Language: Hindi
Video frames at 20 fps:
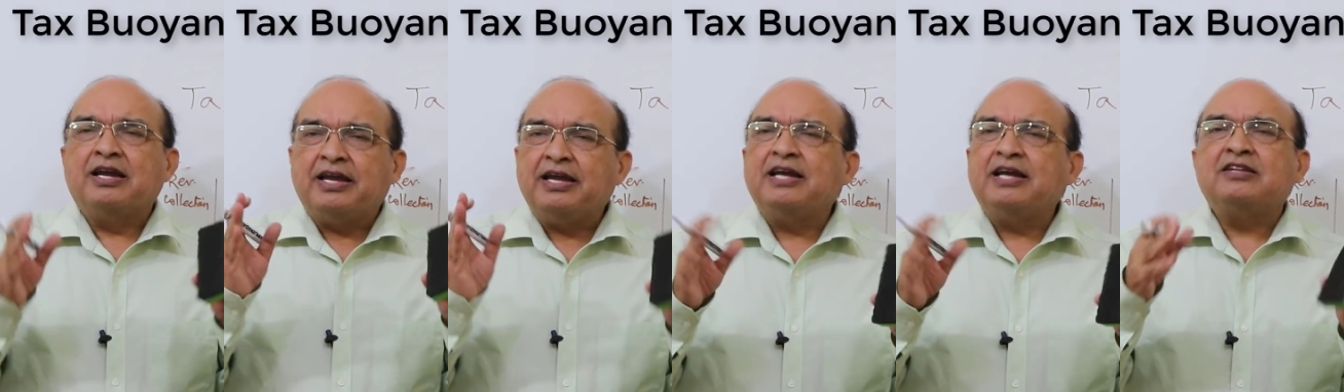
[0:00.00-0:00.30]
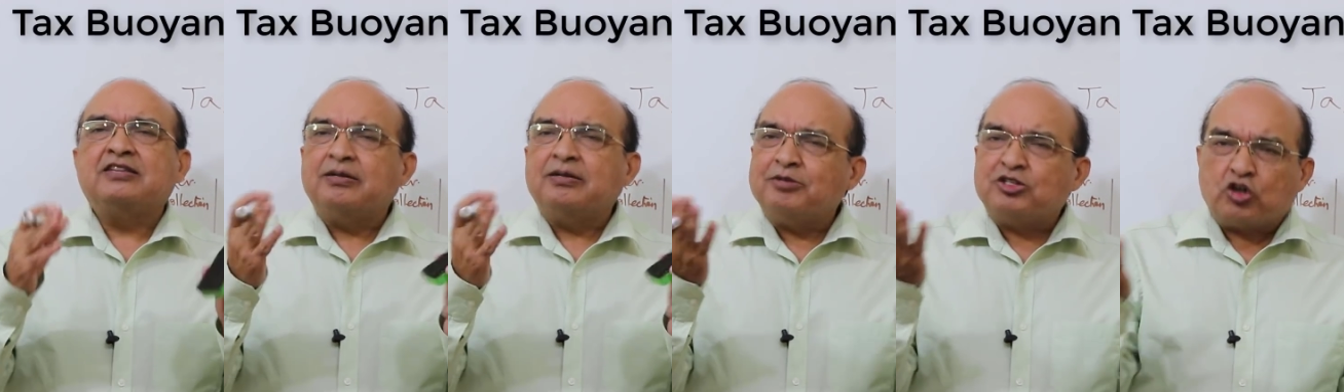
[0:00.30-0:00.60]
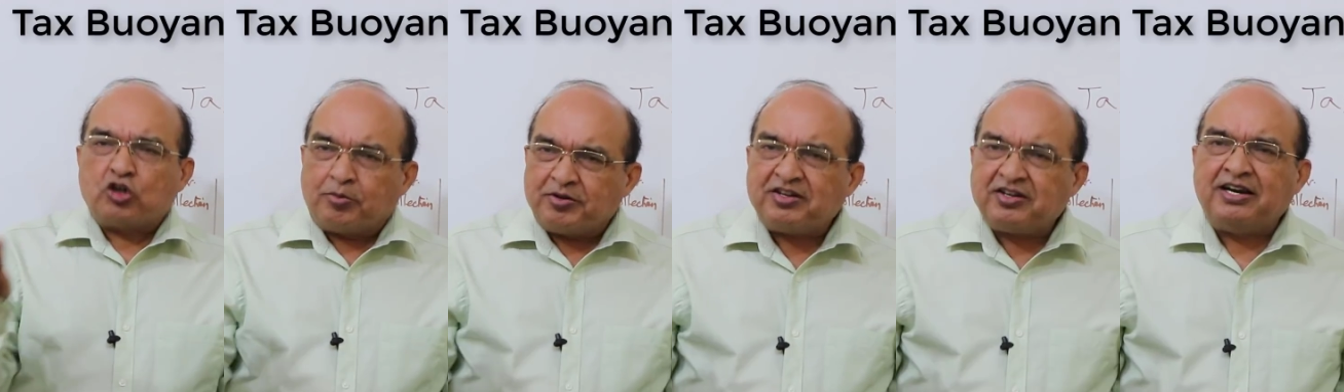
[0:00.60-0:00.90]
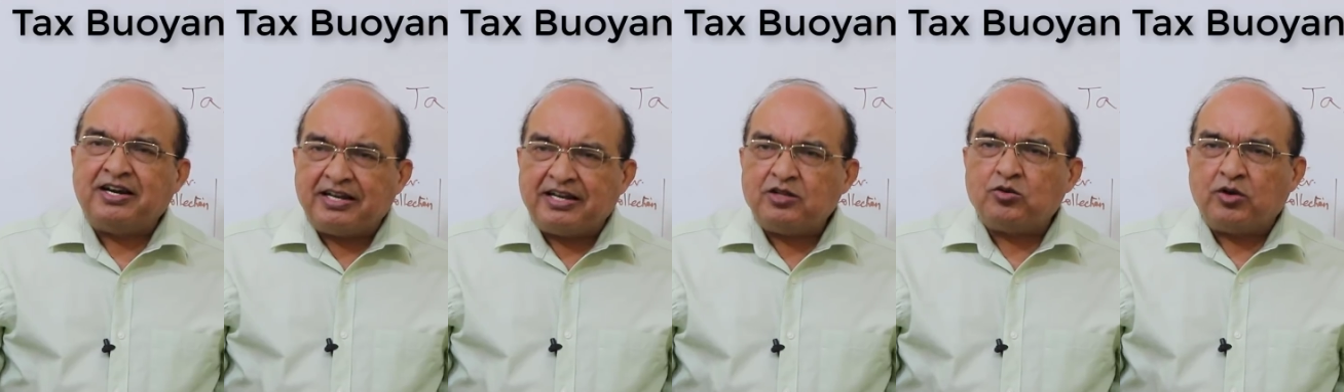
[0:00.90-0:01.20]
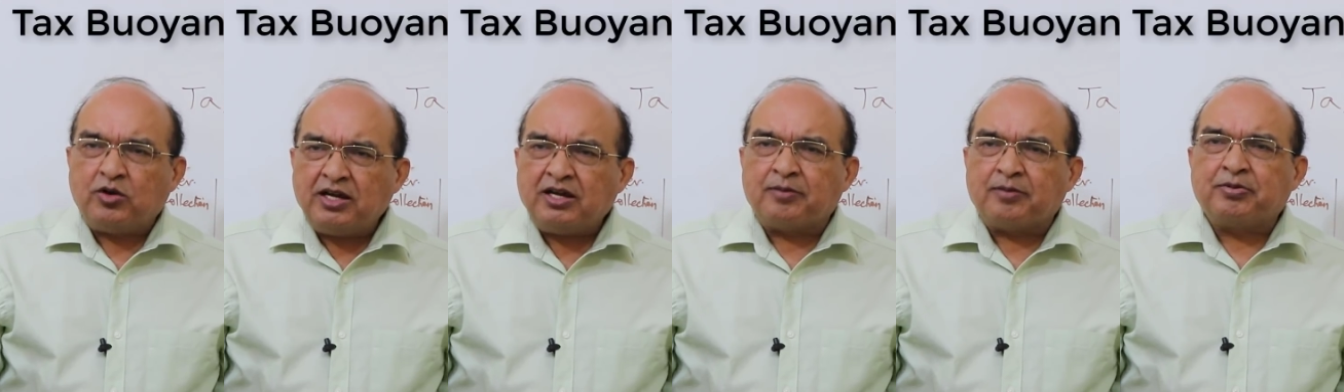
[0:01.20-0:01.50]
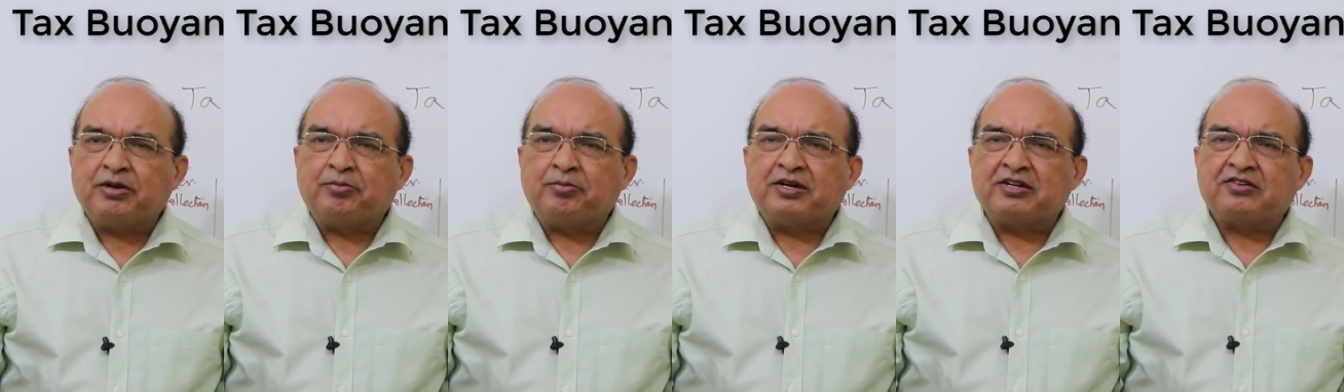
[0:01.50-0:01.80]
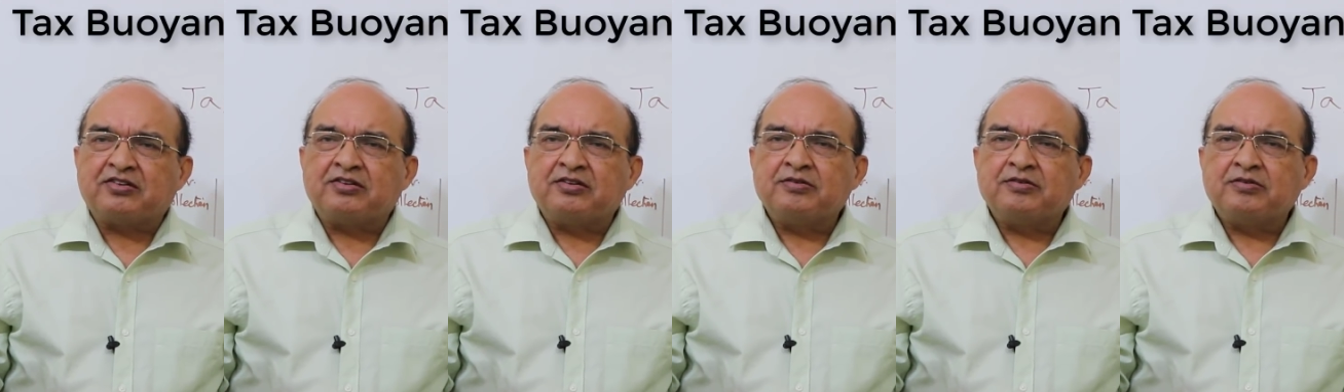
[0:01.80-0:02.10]
एक दिन में चौबीस घंटे ही तो हैं आपके
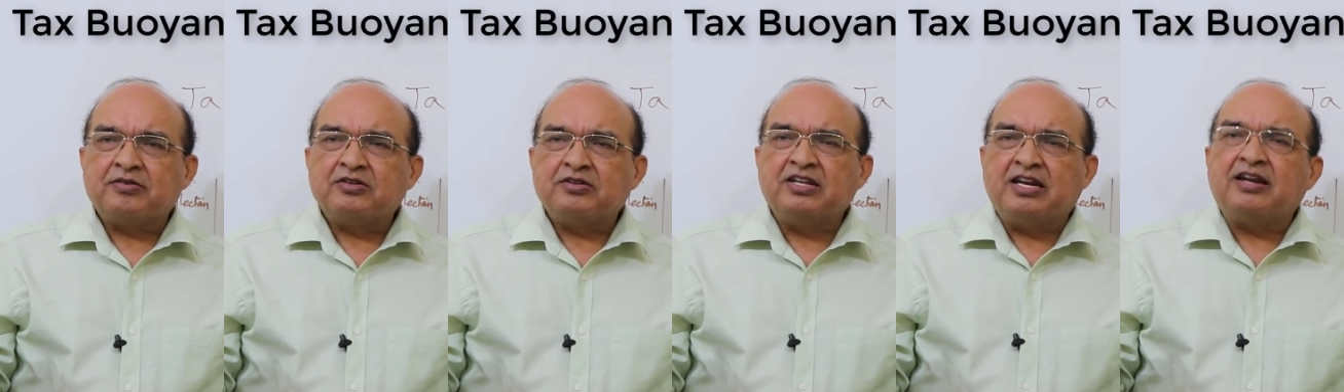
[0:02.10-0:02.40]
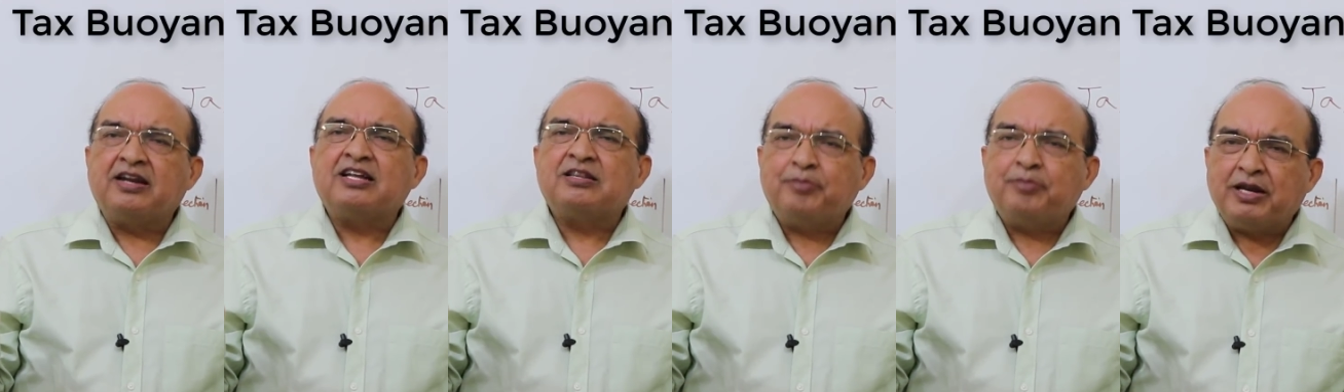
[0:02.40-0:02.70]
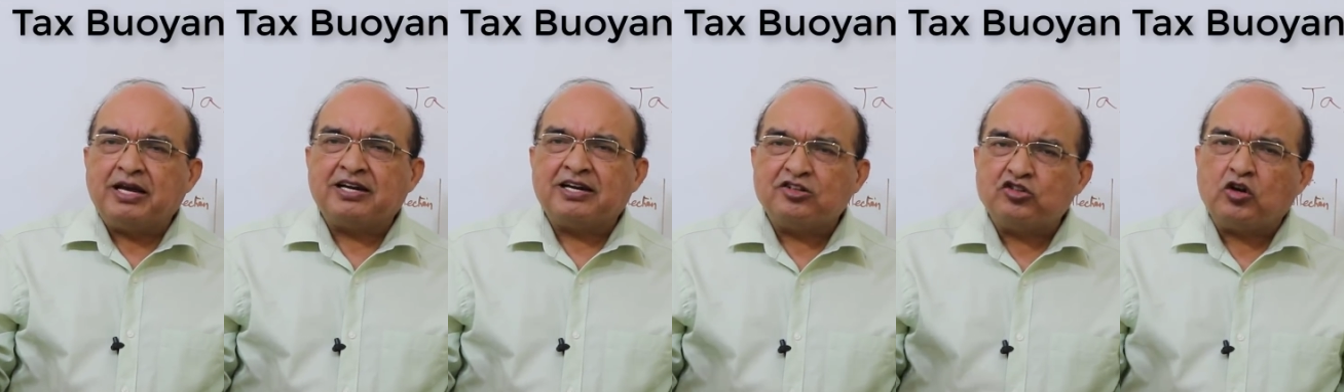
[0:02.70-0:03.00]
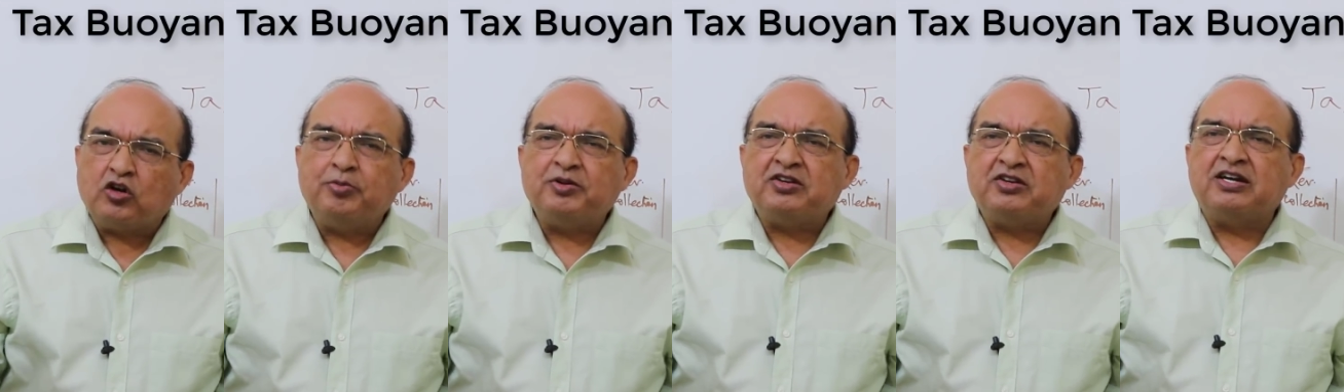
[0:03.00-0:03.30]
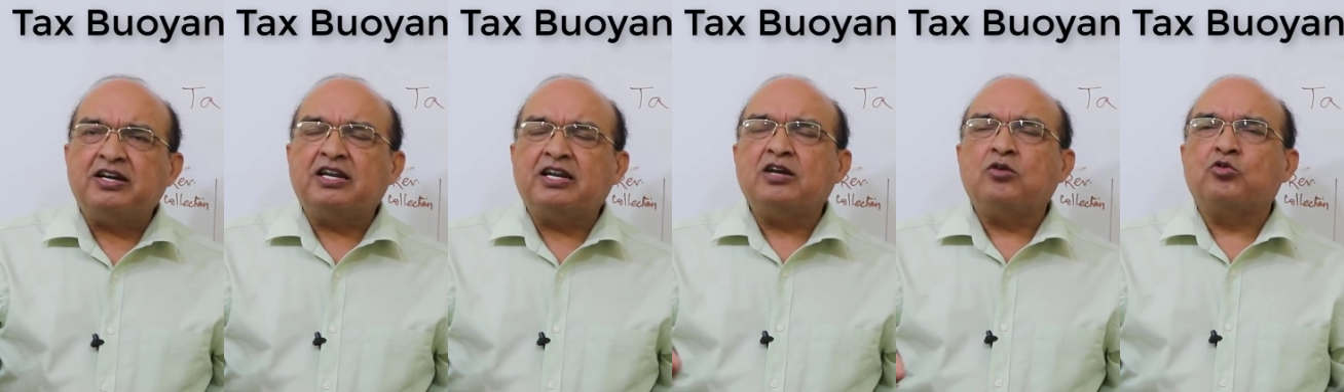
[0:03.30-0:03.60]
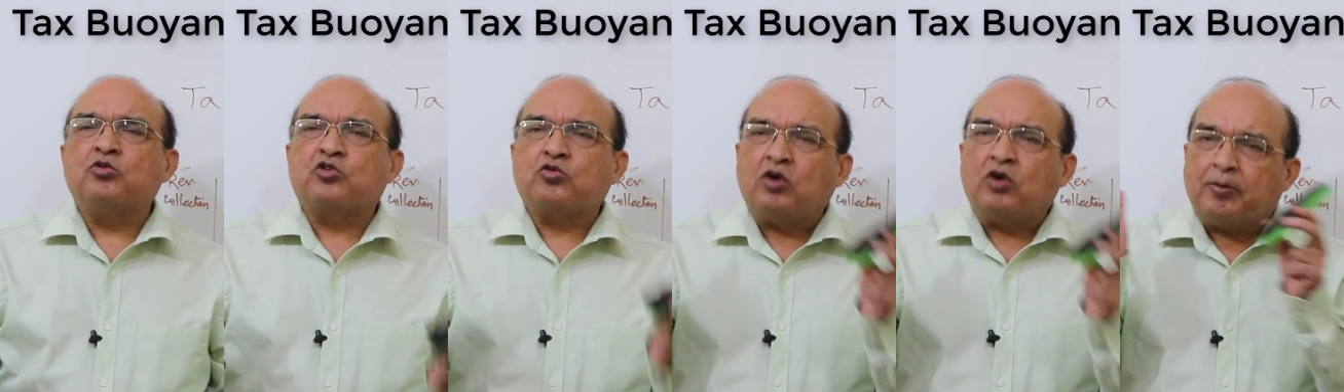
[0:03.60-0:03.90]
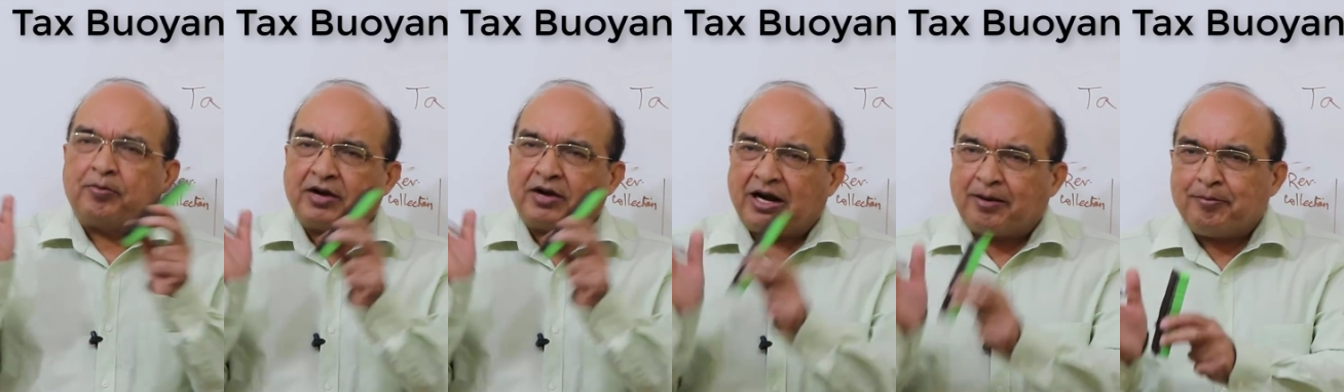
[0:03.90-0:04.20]
पास दिन रात मिला के चौबीस घंटे हैं उसको
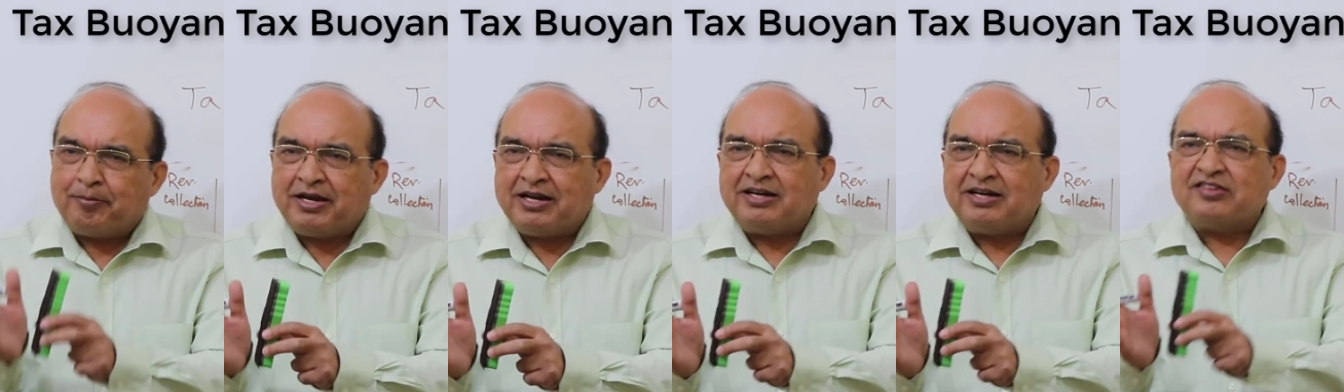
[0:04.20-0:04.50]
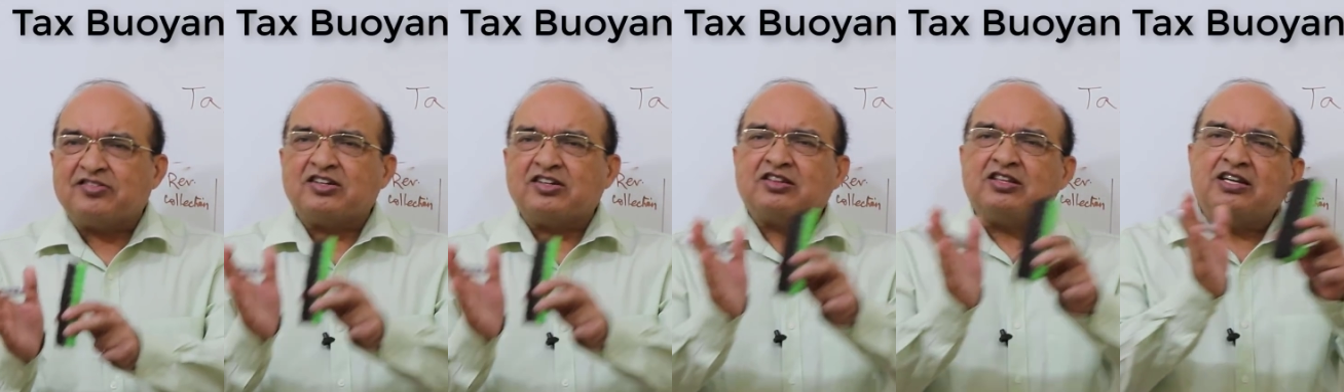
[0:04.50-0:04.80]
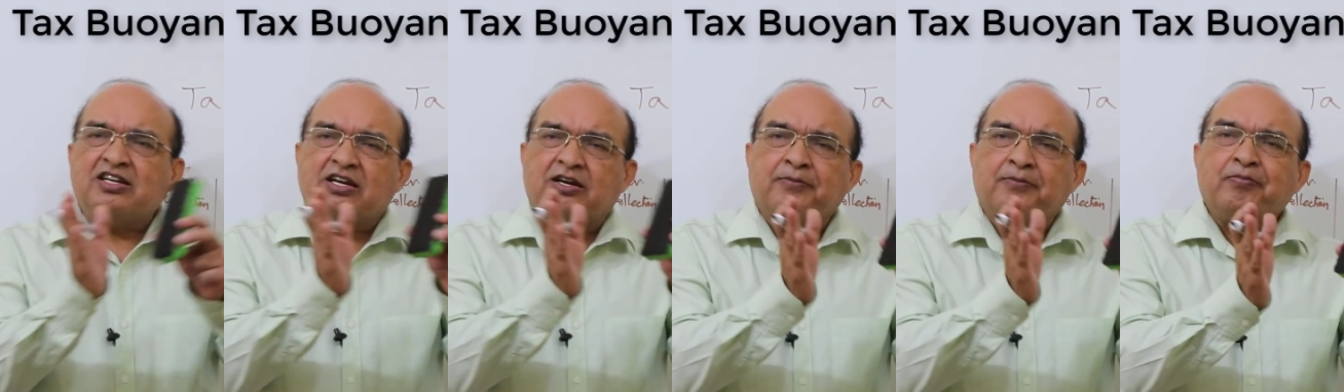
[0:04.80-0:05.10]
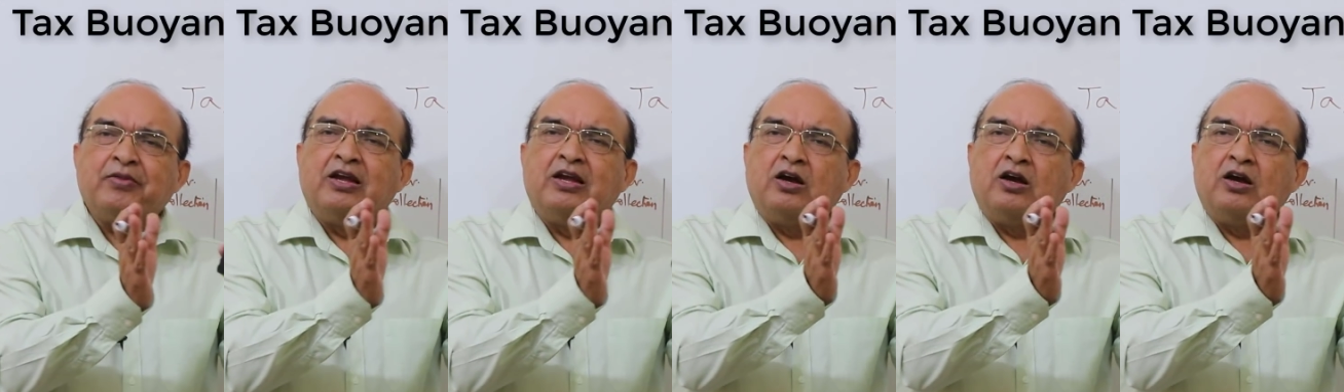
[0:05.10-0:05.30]
आप काम में लगा सकते हैं